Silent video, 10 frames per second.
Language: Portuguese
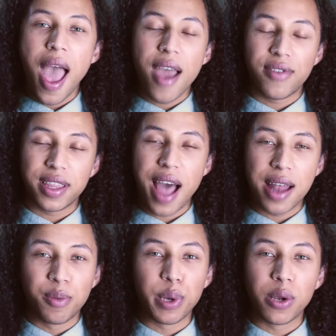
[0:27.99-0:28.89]
é
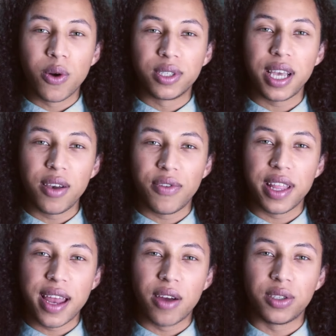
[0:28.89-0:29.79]
vedado pelo Conselho
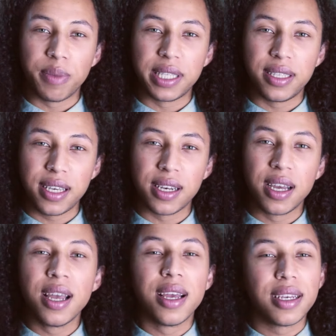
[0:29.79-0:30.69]
Federal de
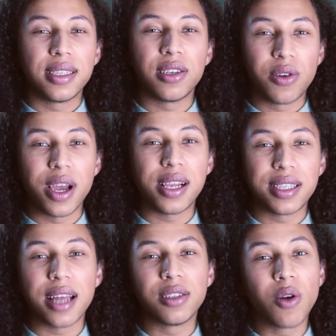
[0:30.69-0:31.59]
Medicina que sejam
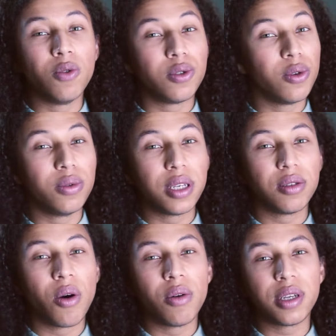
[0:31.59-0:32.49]
realizadas
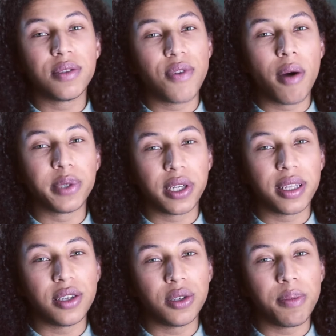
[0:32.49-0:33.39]
consultas ou outras formas de
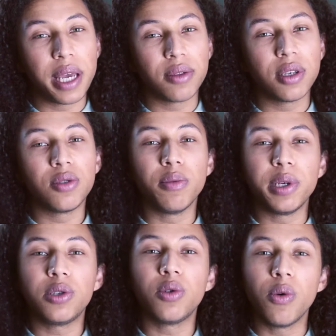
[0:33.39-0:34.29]
atendimento que
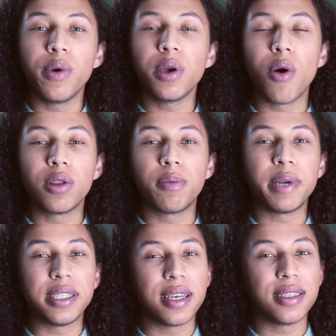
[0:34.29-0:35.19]
substituam o encontro
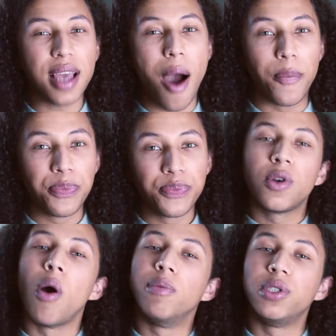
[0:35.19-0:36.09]
presencial,
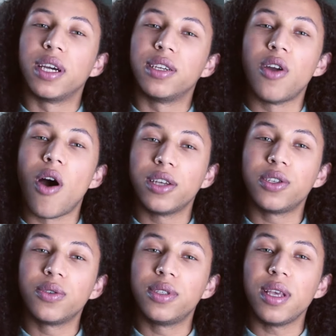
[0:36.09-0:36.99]
como
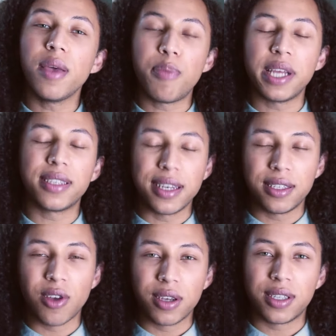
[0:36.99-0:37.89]
diagnósticos e
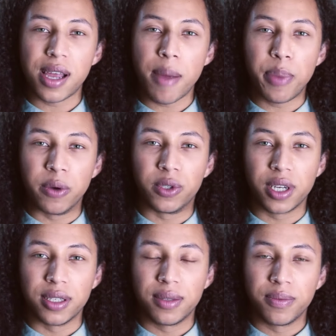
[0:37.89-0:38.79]
prescrições
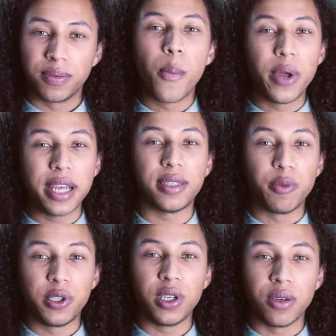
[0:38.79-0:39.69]
terapêuticas. Por esse
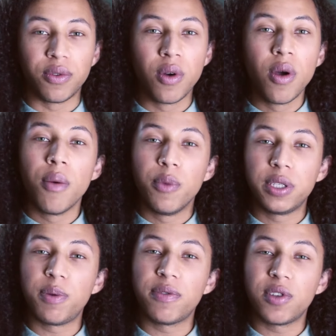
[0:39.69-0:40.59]
motivo,
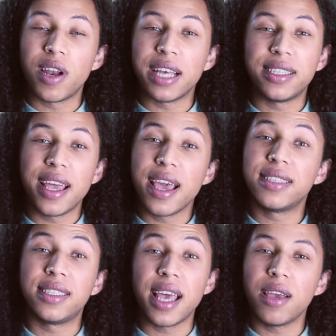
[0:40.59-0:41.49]
muitos profissionais têm
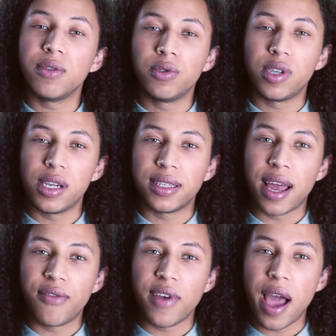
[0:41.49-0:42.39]
receio em
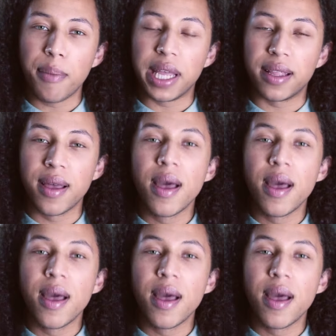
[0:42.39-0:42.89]
utilizar a ferramenta,